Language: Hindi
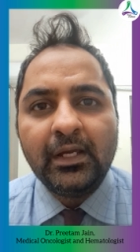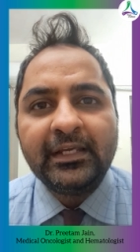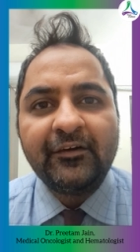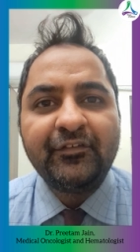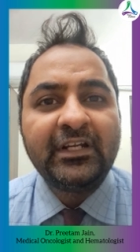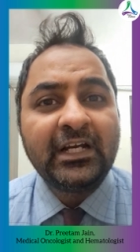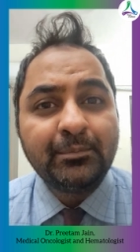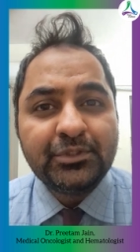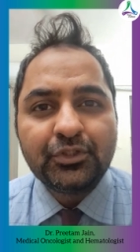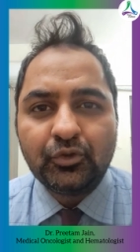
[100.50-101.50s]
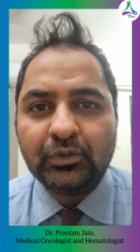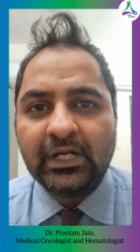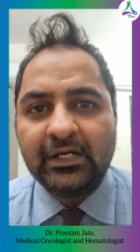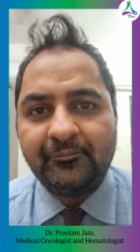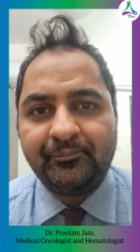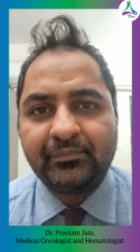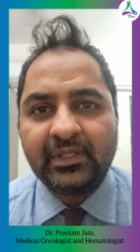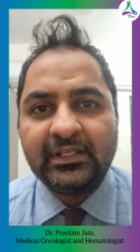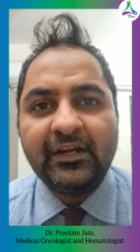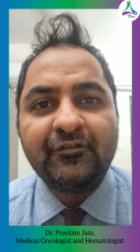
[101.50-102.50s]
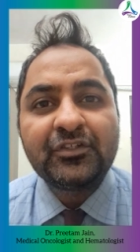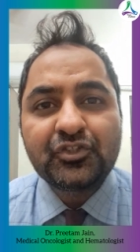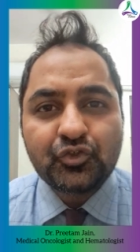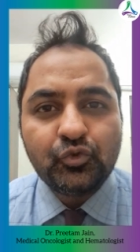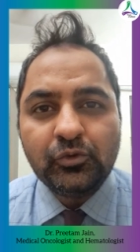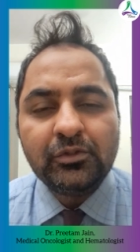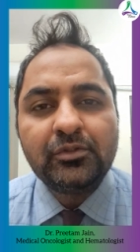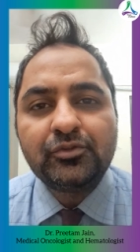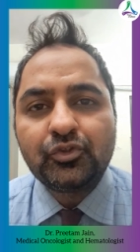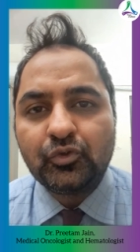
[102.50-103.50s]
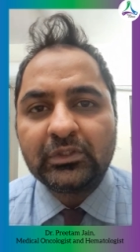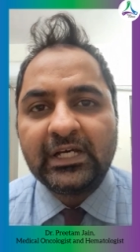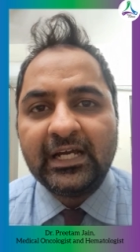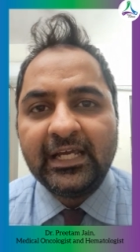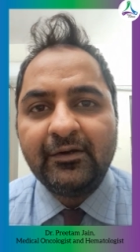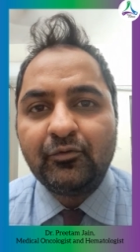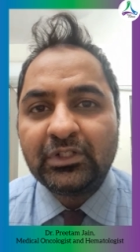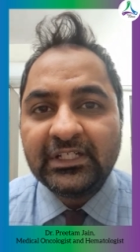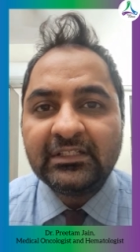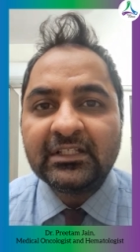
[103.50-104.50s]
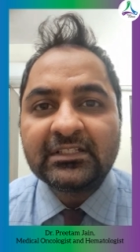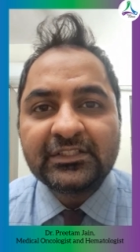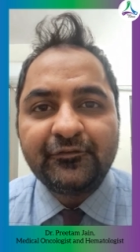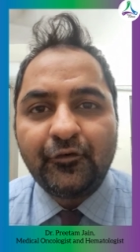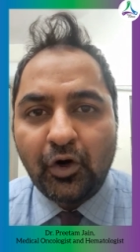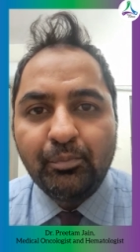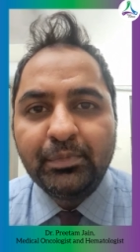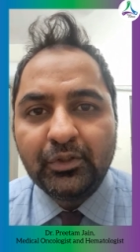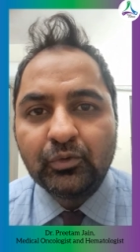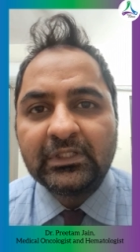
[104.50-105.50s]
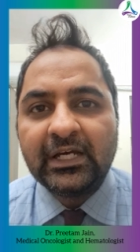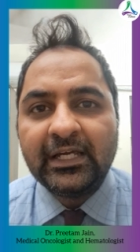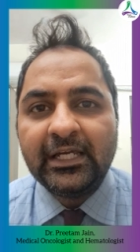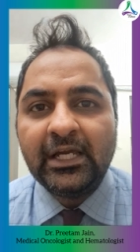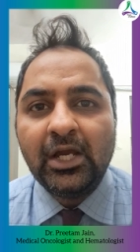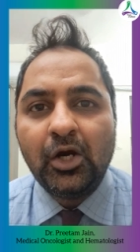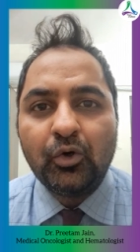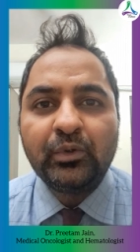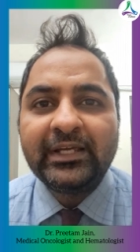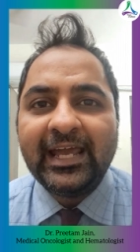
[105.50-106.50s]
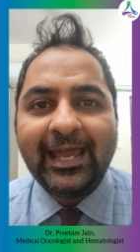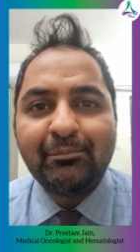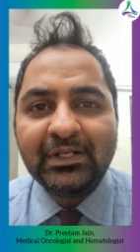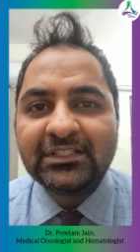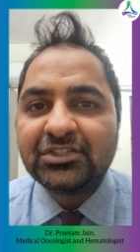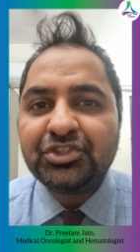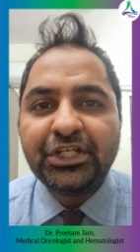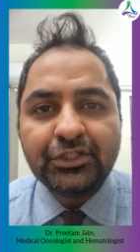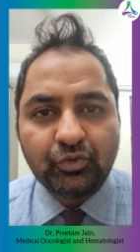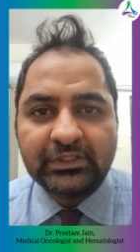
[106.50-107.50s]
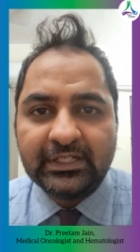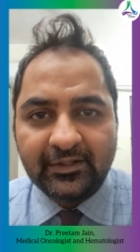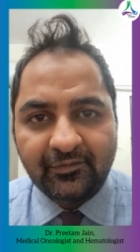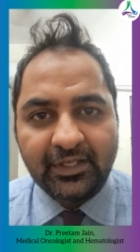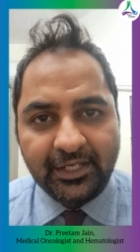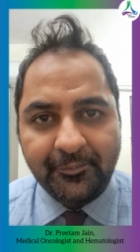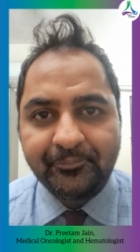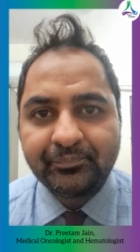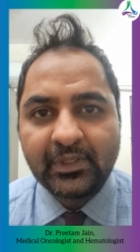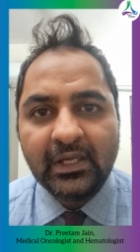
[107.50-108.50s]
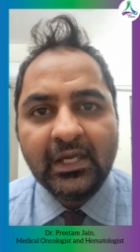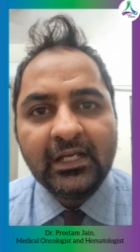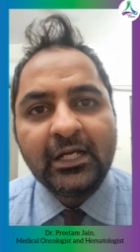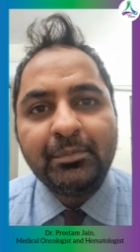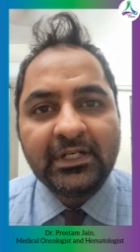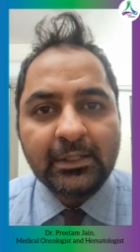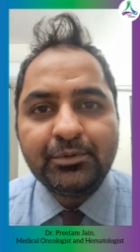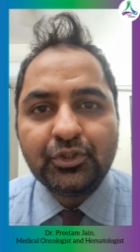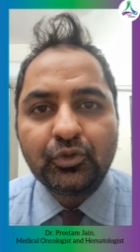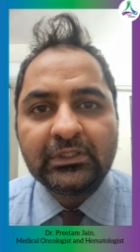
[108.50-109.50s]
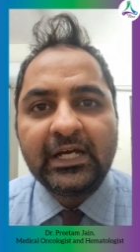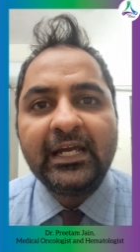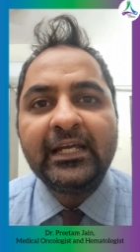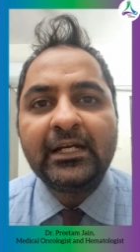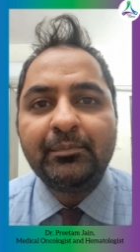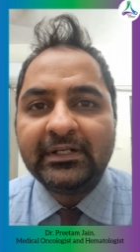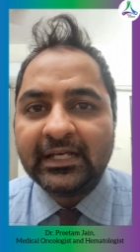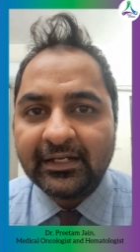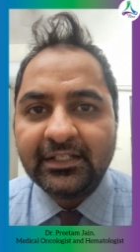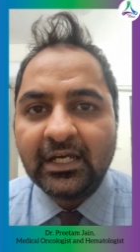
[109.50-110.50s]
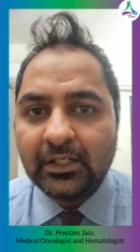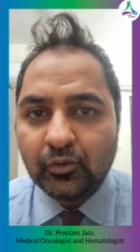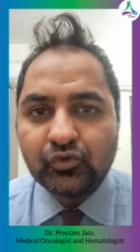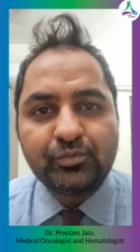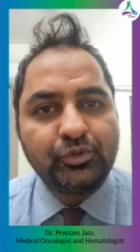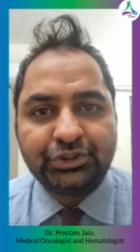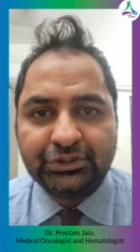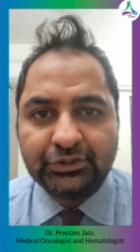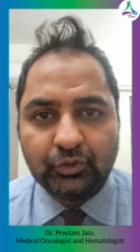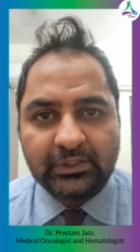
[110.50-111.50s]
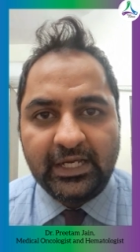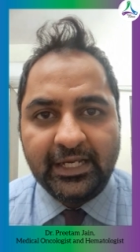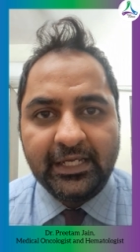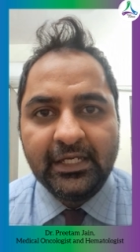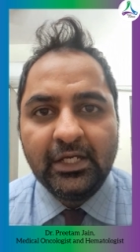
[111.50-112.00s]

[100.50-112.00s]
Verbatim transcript: या फिर कब्ज होना या फिर स्टूल जो होता है वो ठीक तरह से फॉर्म नहीं होता है और उनके हैबिट्स चेंज होते रहते हैं कभी कब्ज होता है कभी डायरिया लूज मोशंस होता है